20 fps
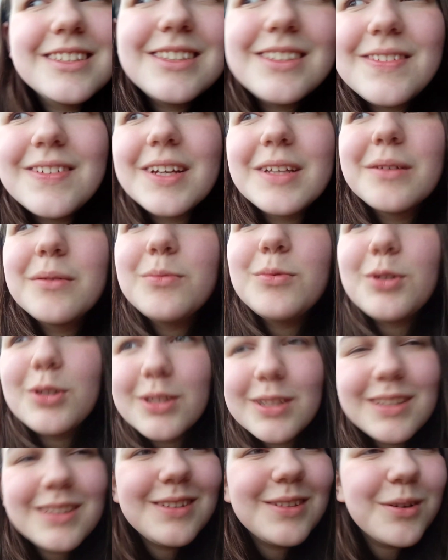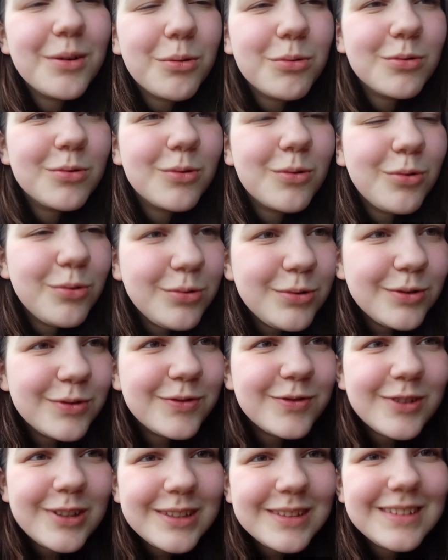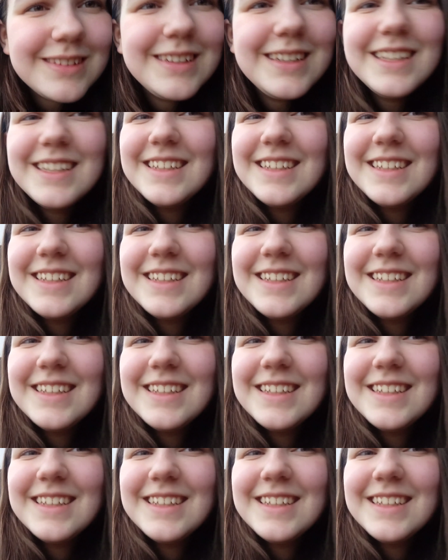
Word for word: czyli wiadomo, Lidl, Kulfon,